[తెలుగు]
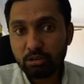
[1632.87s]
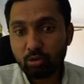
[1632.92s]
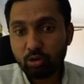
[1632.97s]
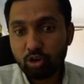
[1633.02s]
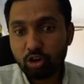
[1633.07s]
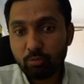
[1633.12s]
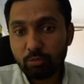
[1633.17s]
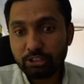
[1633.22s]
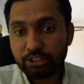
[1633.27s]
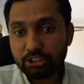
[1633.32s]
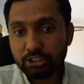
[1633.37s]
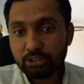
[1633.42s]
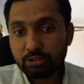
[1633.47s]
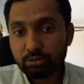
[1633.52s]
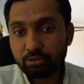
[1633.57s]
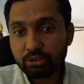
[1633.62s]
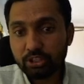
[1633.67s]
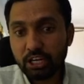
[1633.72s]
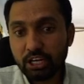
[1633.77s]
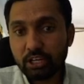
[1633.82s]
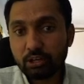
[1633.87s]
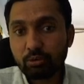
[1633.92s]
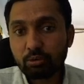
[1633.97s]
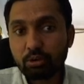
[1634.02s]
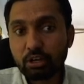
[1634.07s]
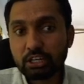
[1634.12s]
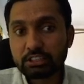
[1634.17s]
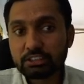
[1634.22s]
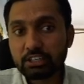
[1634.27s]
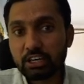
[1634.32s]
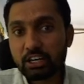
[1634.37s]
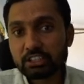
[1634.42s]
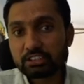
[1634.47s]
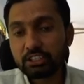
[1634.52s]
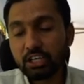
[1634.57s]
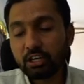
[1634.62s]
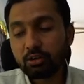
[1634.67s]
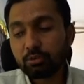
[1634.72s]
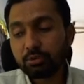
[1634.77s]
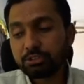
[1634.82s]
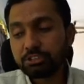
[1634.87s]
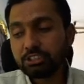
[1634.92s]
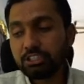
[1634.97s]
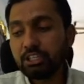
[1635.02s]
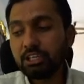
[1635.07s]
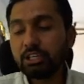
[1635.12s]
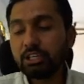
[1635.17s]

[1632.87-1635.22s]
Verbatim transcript: ఒక మంచి కృత్యానికి ఉండాల్సిన లక్షణాల గురించి